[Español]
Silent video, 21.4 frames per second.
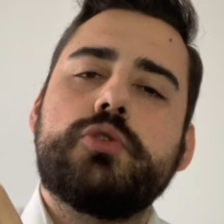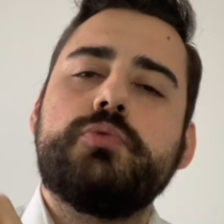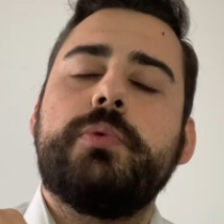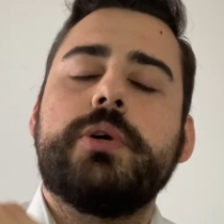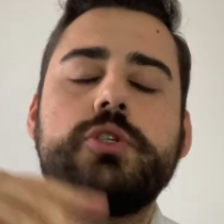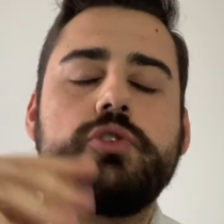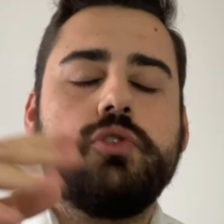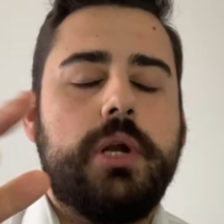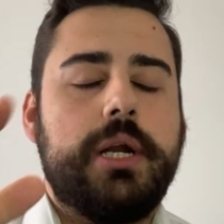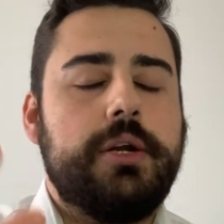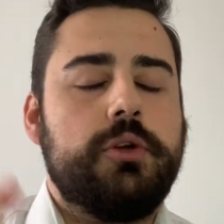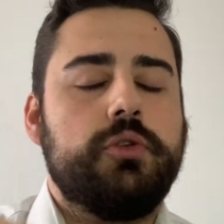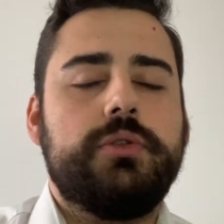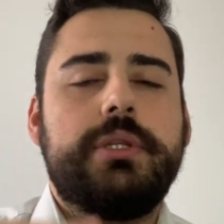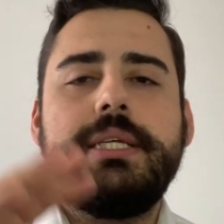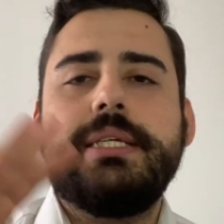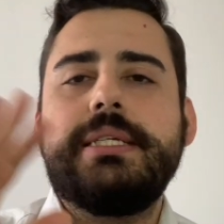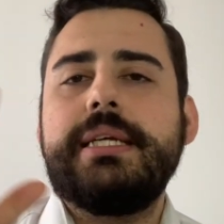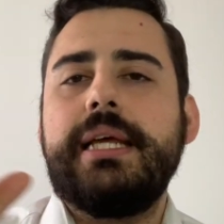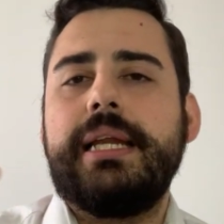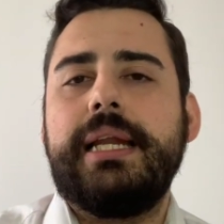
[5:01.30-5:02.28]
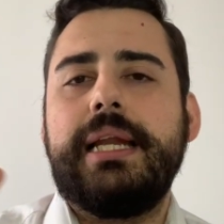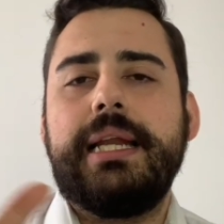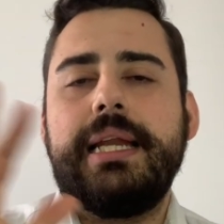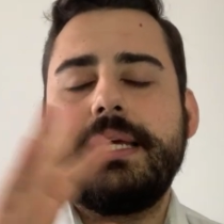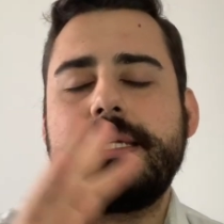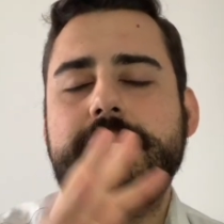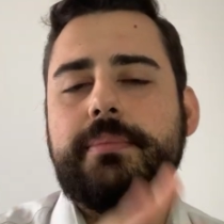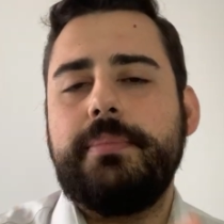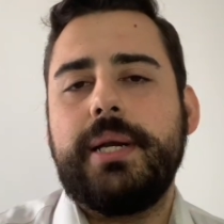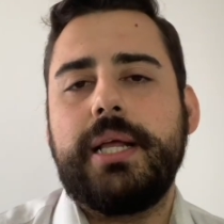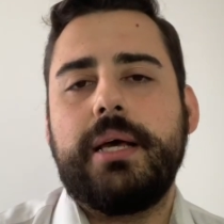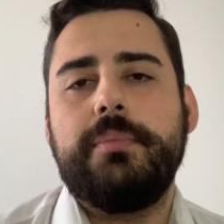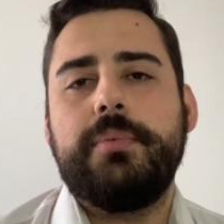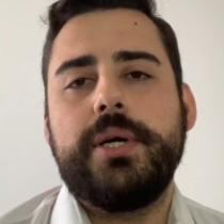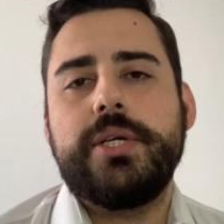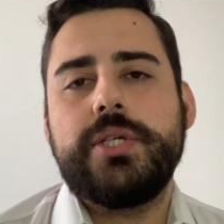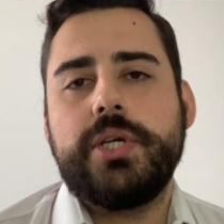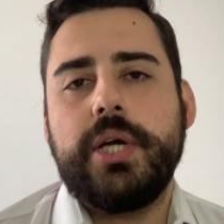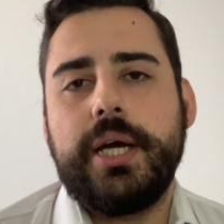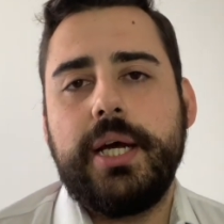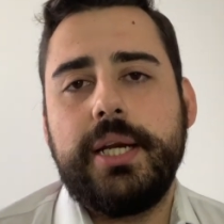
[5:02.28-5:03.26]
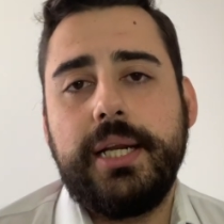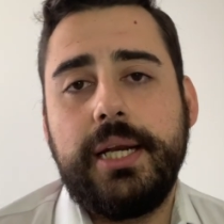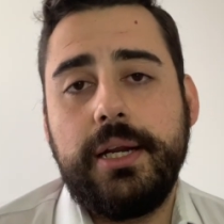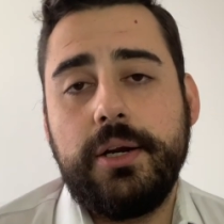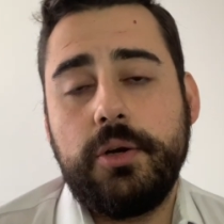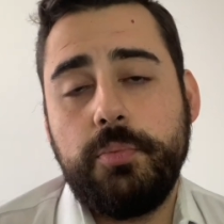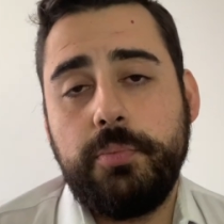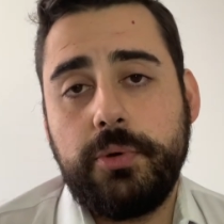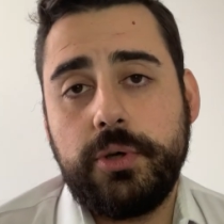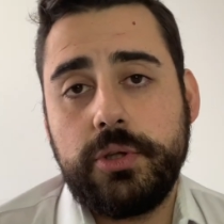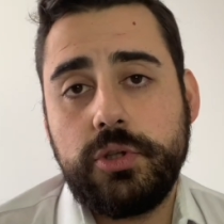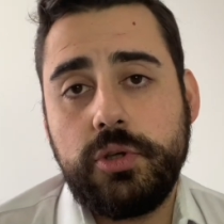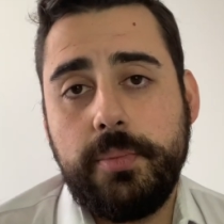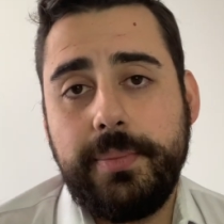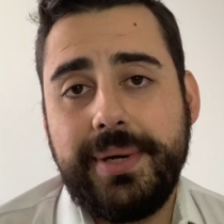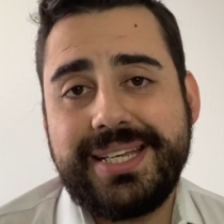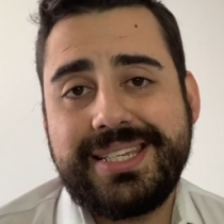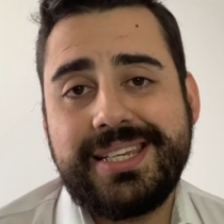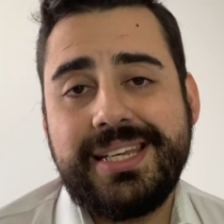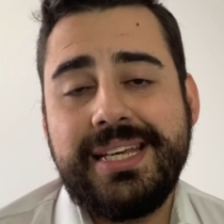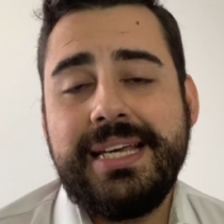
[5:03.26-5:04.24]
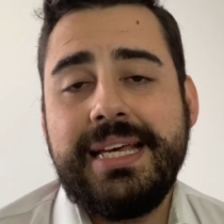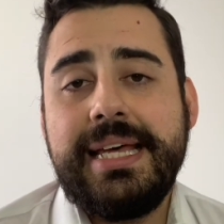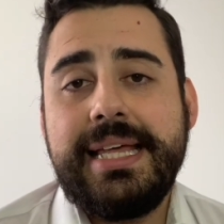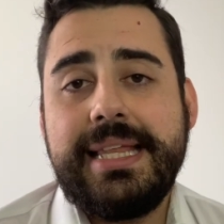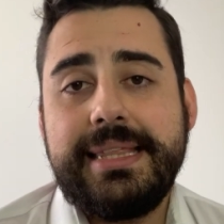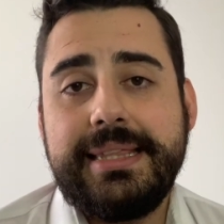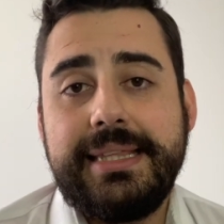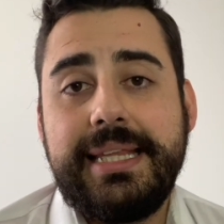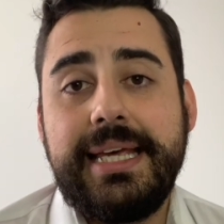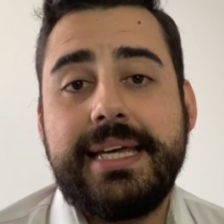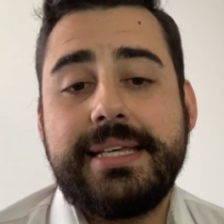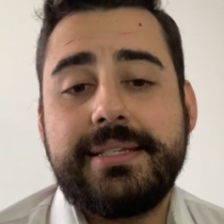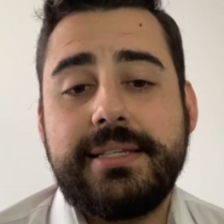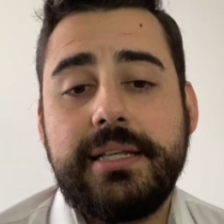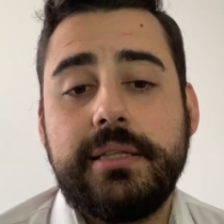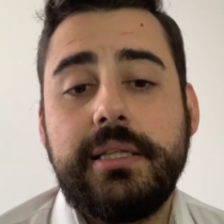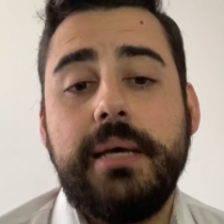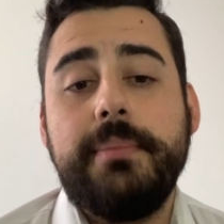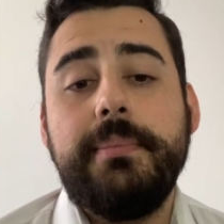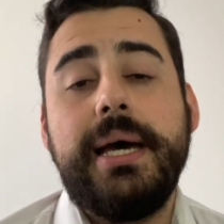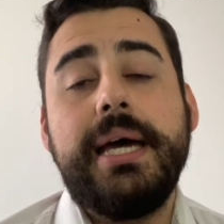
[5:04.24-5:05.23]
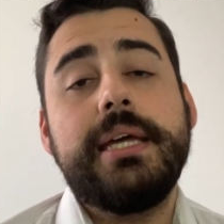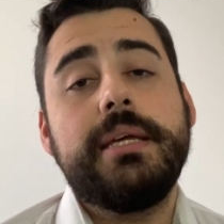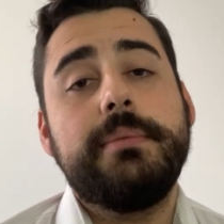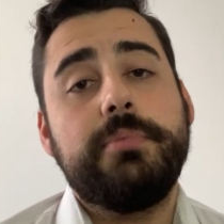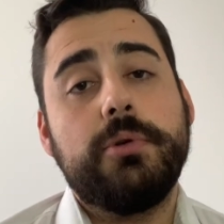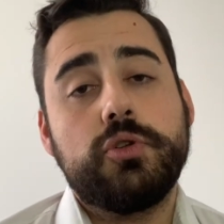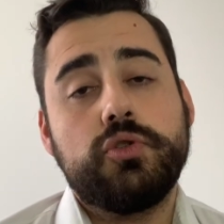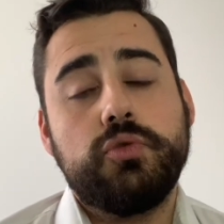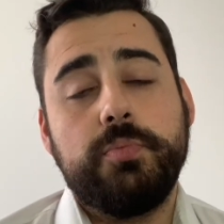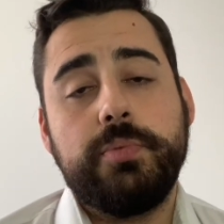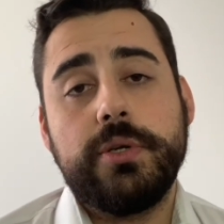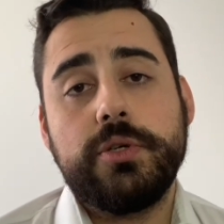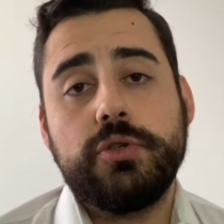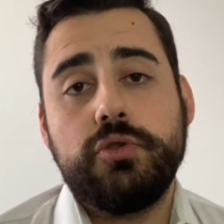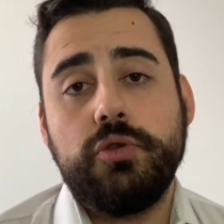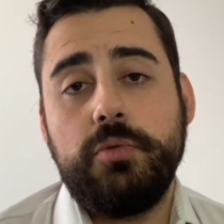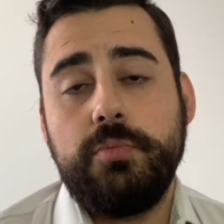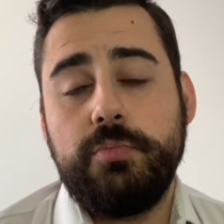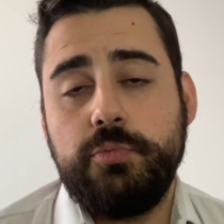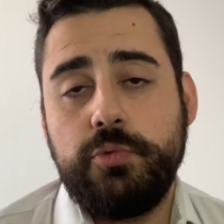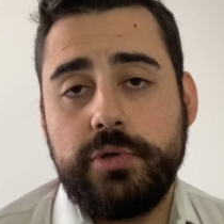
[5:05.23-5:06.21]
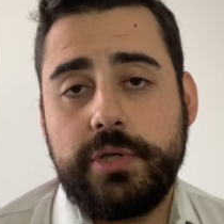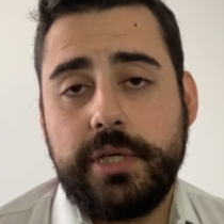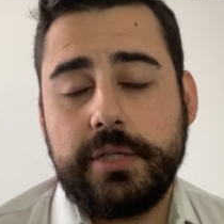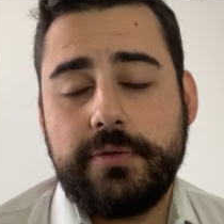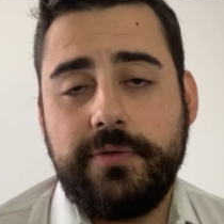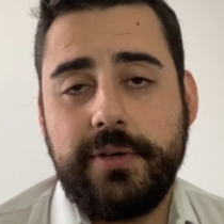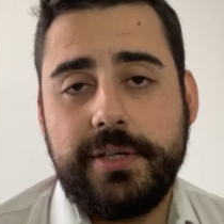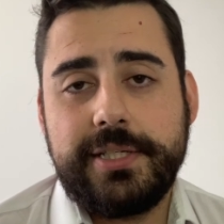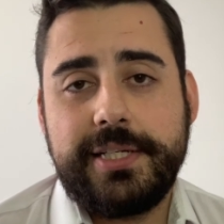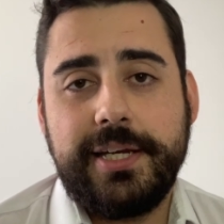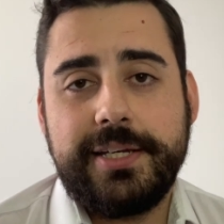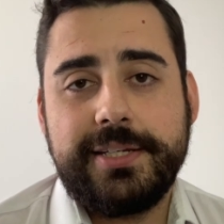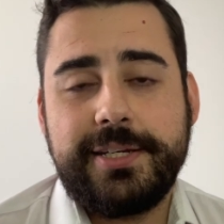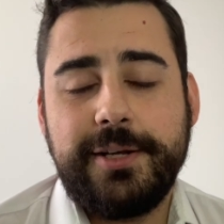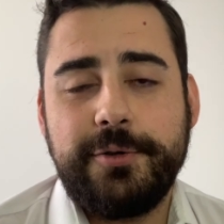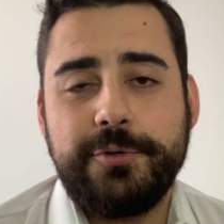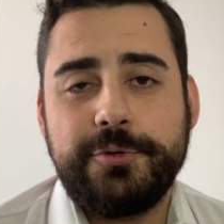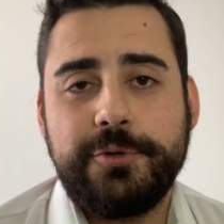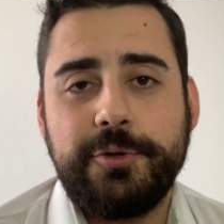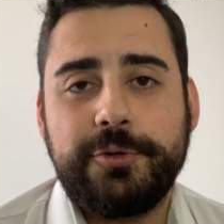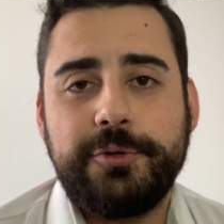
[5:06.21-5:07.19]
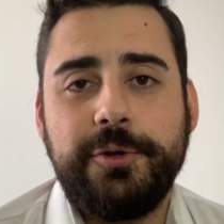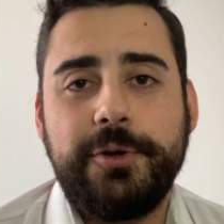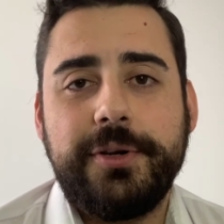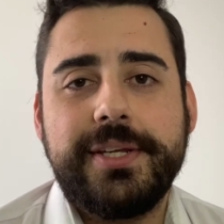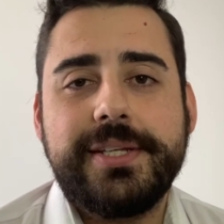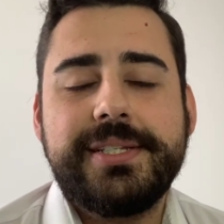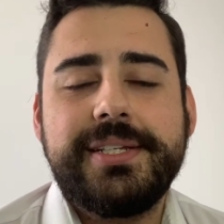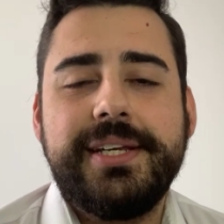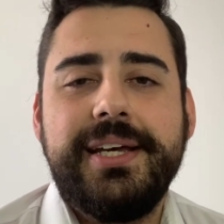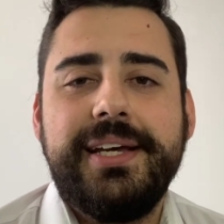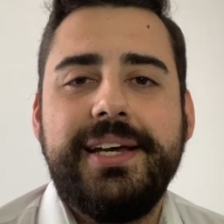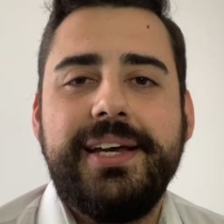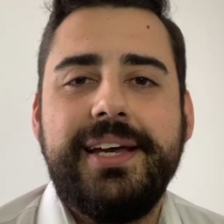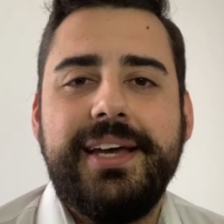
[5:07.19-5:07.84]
supuesto, la noticia, el enlace para que puedan checar y leer un poquito más de este tema y por supuesto, muchas felicidades a los doctores